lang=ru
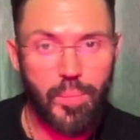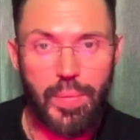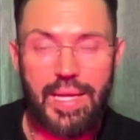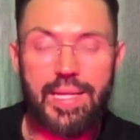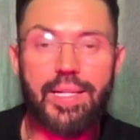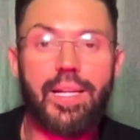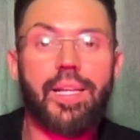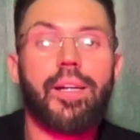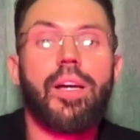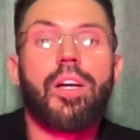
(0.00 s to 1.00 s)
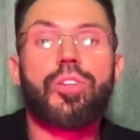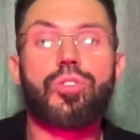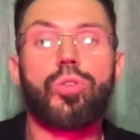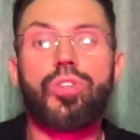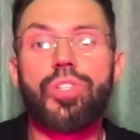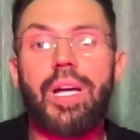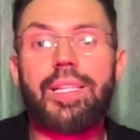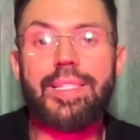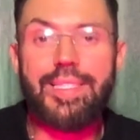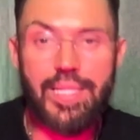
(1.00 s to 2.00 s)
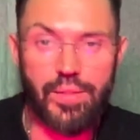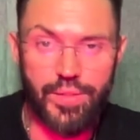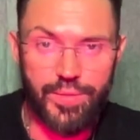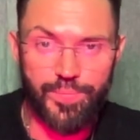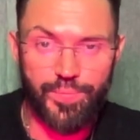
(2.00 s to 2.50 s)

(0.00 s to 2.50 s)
Поехали. Что же надо делать,